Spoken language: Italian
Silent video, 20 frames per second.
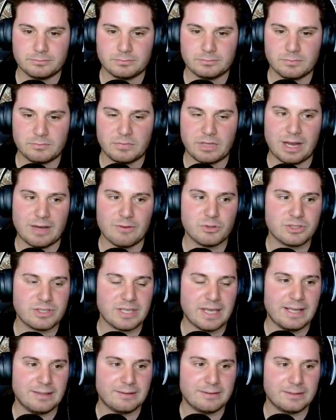Bravo
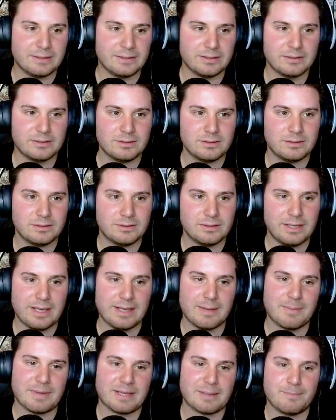Selt. Eh,
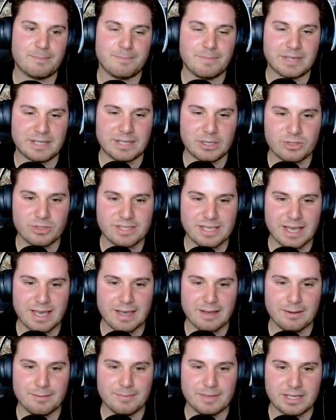ma che, ma che
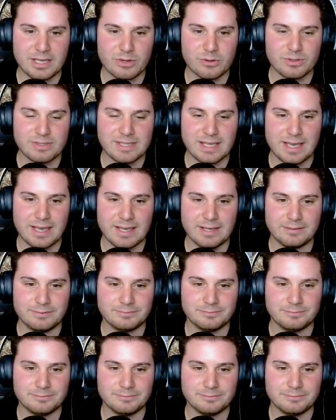cos'è? Ma che cos'è?